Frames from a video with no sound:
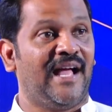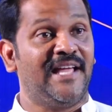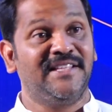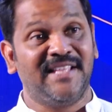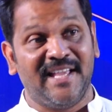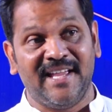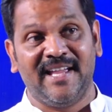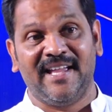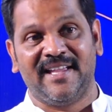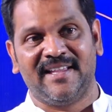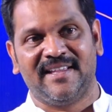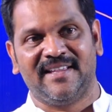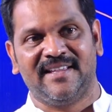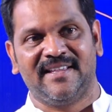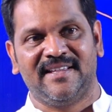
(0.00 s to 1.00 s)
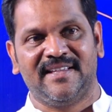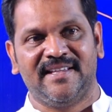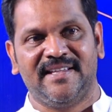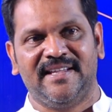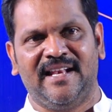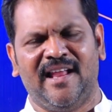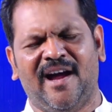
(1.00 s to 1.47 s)
అయితే
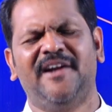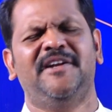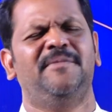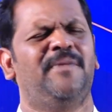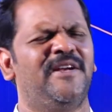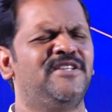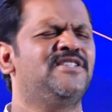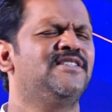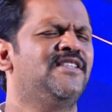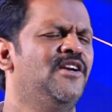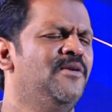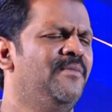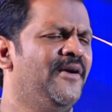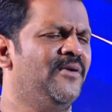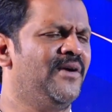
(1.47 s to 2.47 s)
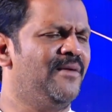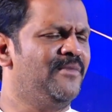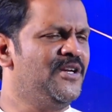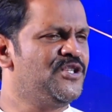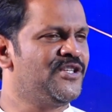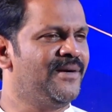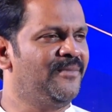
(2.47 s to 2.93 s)
ఇలాంటి పరిస్థితులను మనం
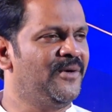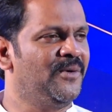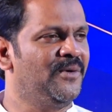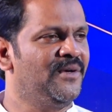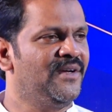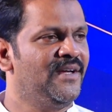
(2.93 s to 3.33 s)
గమనించినప్పుడు